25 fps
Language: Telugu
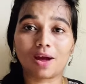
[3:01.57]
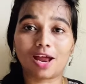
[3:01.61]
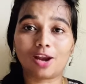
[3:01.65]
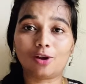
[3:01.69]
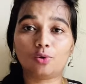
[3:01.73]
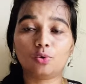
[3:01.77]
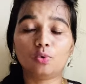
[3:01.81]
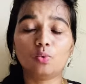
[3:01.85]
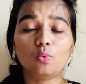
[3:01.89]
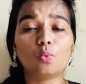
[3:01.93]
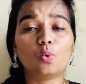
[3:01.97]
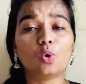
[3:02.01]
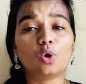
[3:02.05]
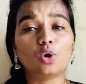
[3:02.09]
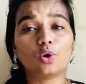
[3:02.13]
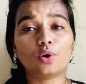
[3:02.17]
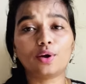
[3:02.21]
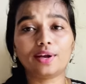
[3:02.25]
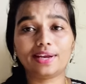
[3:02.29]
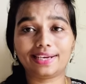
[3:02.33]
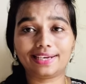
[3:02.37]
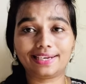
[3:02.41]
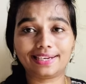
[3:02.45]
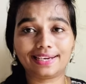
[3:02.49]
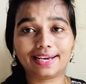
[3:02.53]
e వాళ్ళు
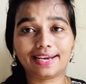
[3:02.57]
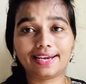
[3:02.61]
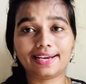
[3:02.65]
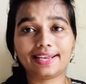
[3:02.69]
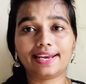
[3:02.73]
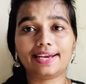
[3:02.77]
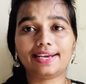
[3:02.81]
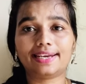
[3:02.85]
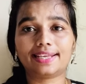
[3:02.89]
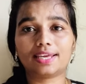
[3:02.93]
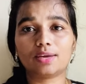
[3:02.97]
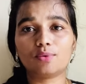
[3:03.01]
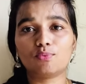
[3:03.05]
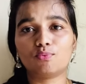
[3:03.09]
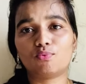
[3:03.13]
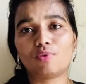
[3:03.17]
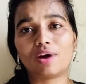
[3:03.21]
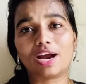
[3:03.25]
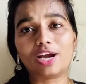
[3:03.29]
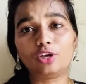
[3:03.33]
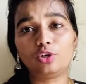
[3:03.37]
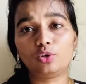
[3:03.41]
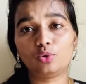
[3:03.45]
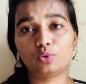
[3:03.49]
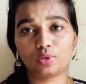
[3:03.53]
ఒక్కో ఇంగ్రీడియంట్కి
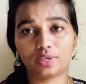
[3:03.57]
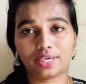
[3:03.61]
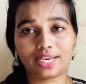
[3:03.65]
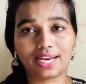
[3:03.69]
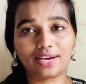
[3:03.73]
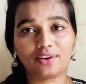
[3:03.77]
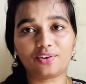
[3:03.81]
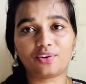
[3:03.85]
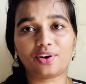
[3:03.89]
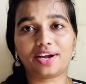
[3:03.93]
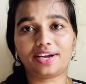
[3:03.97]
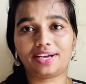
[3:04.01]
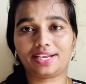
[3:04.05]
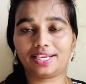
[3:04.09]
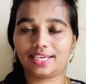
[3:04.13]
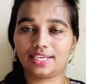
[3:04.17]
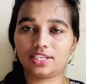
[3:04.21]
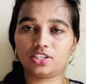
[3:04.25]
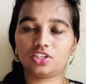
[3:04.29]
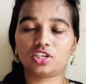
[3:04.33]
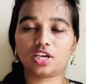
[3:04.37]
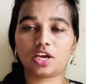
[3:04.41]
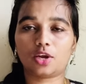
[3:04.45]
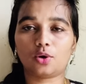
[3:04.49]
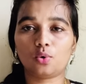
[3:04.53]
వన్ టు టెన్
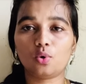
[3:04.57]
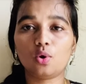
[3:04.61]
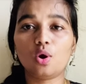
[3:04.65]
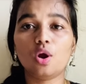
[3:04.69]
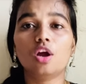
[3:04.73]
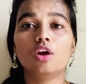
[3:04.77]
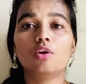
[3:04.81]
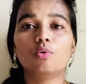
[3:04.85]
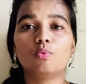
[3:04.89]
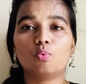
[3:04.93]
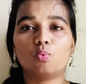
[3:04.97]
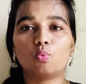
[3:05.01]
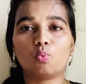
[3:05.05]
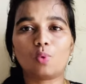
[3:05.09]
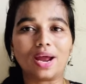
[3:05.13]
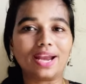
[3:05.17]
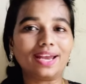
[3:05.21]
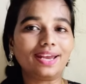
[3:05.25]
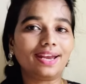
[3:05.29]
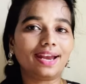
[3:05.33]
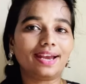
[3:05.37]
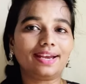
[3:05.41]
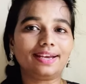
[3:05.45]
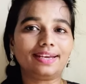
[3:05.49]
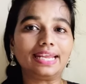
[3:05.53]
రేటింగ్ ఇచ్చారు
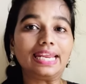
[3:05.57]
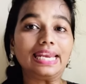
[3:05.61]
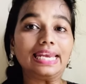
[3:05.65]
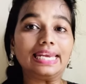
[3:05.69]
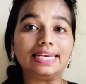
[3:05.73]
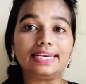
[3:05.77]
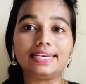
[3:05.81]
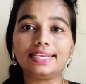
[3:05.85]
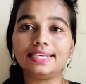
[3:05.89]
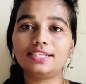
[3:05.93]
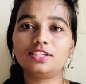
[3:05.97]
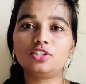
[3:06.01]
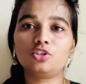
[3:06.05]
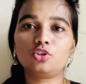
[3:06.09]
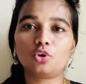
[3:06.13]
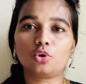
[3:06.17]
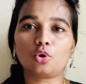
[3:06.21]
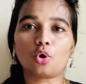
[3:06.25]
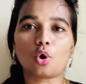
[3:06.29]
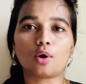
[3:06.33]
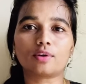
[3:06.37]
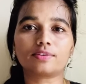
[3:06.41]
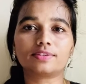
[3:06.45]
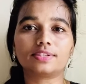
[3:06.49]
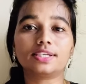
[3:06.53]
వన్ అంటే లీస్ట్
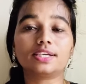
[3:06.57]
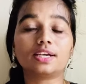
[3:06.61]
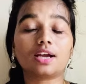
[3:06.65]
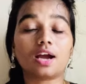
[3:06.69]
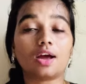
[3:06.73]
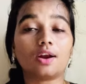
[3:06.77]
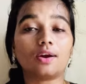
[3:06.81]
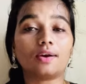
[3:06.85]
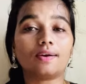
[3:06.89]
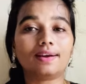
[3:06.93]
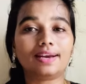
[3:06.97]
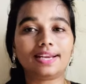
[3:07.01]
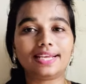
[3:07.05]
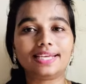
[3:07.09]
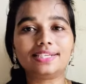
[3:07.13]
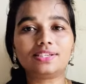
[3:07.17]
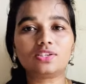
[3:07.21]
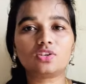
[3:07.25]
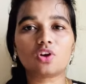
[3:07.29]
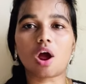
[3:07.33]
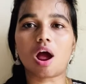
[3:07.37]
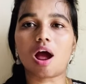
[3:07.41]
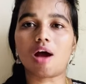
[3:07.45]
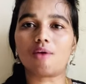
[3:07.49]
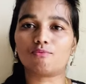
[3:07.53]
టాక్సిక్ ఆర్
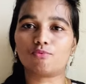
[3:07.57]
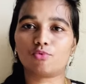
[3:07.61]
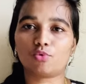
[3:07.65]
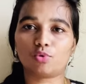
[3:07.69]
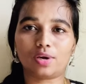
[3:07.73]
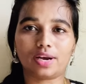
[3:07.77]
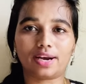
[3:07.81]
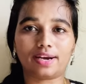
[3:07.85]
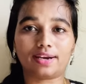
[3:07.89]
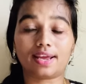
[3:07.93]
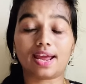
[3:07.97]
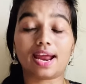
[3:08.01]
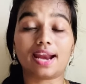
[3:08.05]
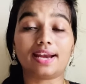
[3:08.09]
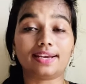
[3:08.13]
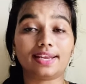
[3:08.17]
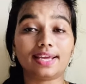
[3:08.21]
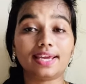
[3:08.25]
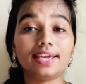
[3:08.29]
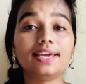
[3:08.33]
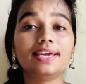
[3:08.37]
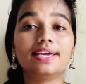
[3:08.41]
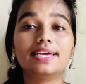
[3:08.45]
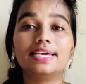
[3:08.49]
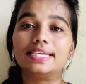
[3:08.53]
లీస్ట్ హార్మ్ఫుల్ అని
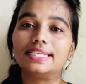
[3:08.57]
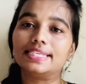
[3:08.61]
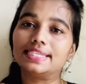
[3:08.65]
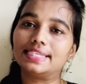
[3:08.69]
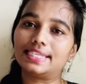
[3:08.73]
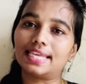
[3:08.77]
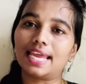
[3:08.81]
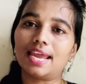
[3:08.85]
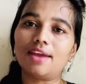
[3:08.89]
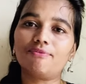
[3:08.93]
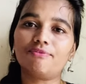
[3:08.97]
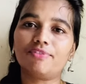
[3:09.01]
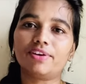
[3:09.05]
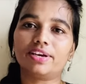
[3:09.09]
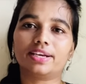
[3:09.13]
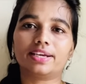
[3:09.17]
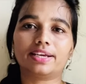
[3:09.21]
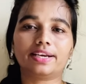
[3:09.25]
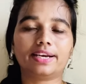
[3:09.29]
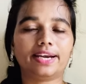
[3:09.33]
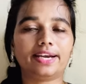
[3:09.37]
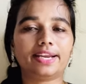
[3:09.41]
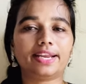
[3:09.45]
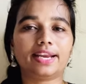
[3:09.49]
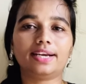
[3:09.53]
అంటే సేఫ్
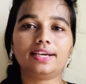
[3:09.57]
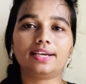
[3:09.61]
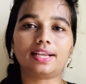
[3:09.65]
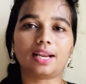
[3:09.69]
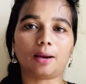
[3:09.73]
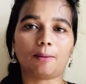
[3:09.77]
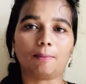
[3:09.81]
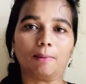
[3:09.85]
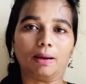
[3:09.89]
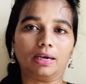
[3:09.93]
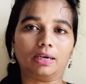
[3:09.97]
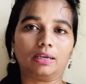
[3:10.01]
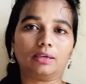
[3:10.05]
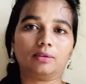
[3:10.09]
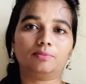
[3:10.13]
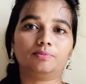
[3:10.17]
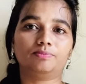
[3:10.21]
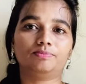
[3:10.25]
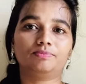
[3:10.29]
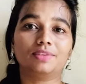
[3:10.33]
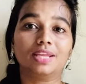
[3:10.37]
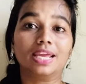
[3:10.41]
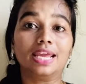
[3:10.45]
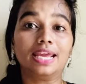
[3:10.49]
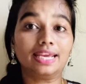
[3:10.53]
ఇంగ్రీడియంట్ అనమాట
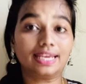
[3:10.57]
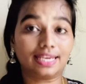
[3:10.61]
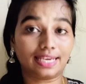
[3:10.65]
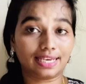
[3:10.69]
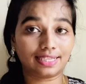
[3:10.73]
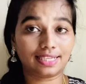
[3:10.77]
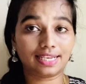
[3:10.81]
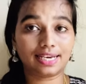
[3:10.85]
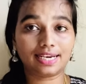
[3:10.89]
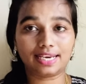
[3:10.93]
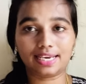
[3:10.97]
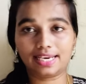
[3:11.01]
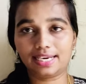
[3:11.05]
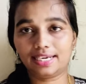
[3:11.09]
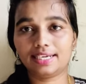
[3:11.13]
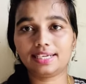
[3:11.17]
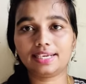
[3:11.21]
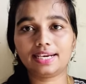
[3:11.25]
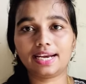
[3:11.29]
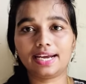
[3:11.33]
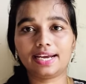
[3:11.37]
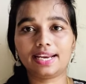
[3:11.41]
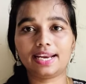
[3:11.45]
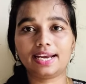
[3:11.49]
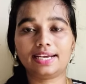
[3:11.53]
ఏదైనా
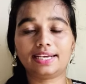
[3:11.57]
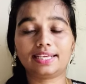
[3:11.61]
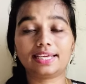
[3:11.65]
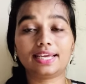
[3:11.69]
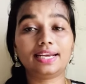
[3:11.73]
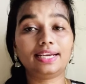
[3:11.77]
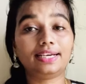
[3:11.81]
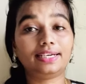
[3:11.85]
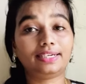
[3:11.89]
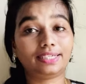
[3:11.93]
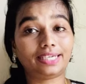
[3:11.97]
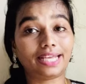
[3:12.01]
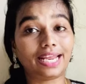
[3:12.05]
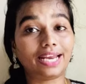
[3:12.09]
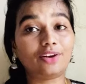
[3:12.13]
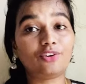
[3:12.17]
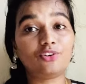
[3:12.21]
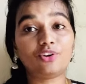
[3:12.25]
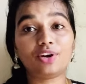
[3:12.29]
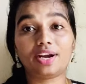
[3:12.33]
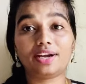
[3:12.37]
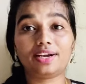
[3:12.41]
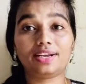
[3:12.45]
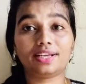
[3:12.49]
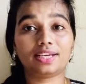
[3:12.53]
ఇంగ్రీడియంట్కి
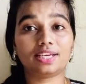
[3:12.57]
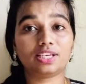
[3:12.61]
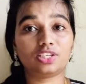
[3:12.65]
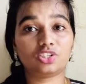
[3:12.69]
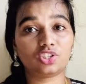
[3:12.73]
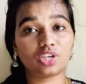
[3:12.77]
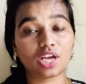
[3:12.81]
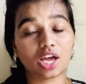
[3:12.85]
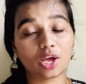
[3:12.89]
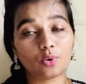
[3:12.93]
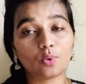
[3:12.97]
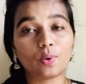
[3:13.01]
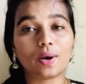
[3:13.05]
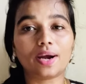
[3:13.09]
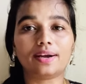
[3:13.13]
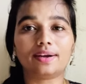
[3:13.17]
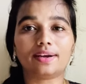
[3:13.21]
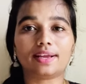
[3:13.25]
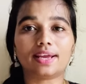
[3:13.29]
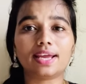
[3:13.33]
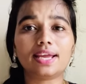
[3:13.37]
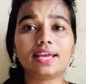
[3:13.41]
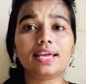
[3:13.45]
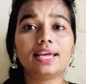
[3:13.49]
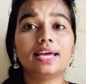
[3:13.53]
టెన్ రేటింగ్ ఇచ్చారు
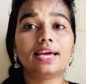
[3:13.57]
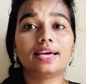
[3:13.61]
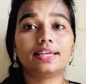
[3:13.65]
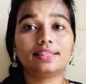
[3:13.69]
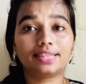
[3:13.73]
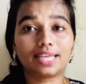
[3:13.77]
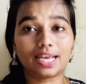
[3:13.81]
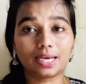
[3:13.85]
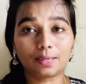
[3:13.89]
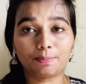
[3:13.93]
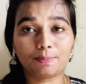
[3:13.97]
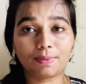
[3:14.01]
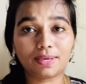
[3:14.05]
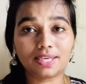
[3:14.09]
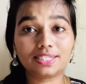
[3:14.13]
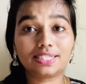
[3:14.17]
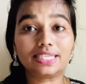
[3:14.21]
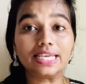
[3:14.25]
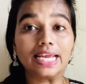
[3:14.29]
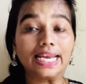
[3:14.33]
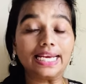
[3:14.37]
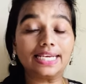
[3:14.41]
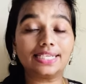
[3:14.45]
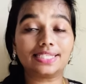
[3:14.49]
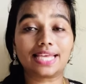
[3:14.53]
అంటే దట్
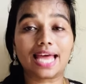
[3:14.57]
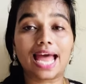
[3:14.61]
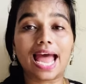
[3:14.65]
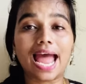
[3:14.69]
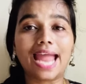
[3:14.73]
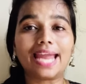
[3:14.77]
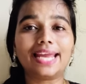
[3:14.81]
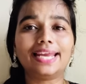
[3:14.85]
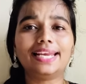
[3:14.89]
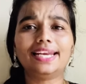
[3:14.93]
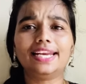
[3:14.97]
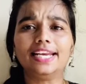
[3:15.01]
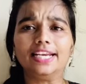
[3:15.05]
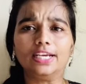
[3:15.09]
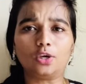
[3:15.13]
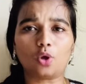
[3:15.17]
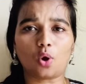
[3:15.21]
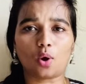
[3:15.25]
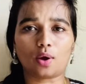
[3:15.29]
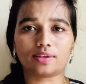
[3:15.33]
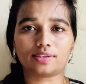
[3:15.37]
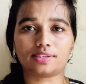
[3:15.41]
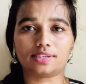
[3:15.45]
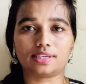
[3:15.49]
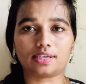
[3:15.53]
మీన్స్ ఇట్స్ హైలీ
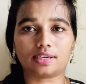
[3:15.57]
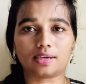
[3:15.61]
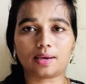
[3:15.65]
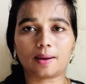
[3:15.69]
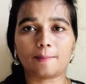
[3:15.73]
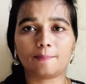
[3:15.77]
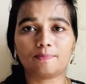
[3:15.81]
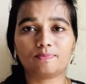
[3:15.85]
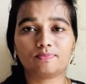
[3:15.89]
టాక్సిక్